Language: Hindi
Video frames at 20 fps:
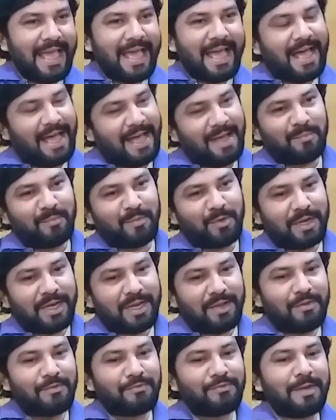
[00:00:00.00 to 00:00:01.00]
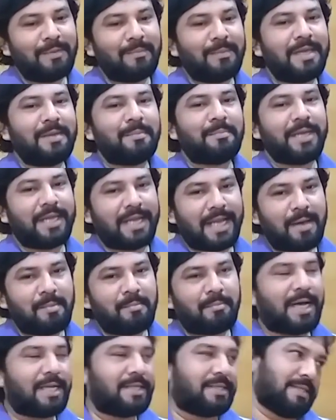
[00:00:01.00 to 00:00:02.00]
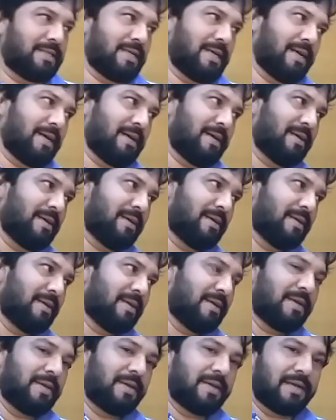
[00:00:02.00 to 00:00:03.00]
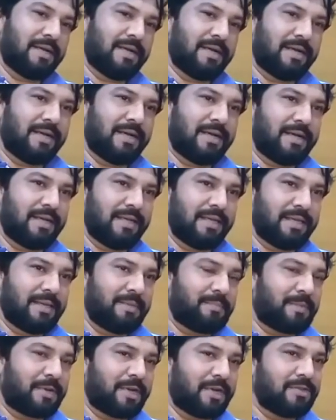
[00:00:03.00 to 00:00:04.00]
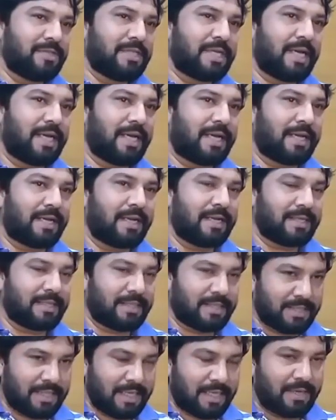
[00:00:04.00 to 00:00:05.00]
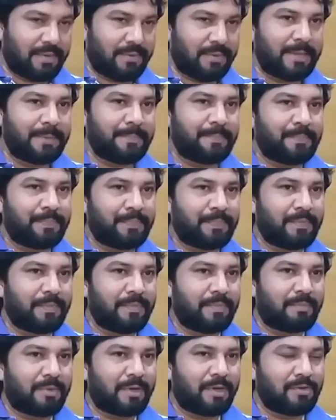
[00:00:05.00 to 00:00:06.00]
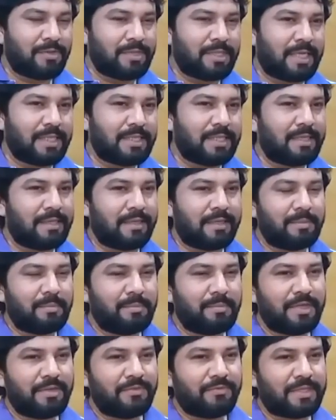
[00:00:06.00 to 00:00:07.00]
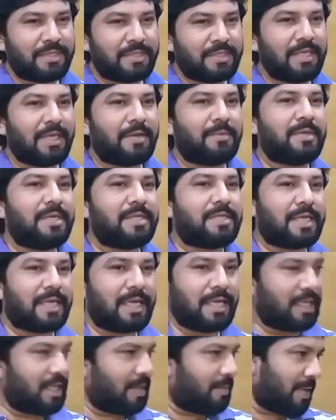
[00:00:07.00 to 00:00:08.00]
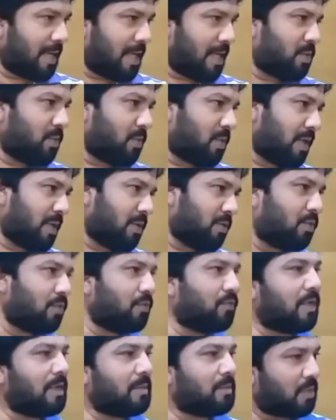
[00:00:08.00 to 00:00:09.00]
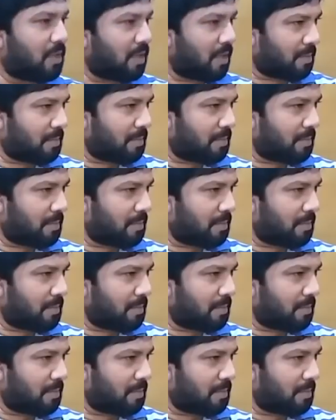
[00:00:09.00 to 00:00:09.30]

हाँ मोर नवा फिल्म है बेनाम बादशाह हम्म। ये प्रणव झा एक निर्देशक है प्रणव झा जिन बी ए फर्स्ट ईयर बी ए सेकेंड ईयर बना चुके हैं हम्म, दोनों हम्म। फिल्म होकर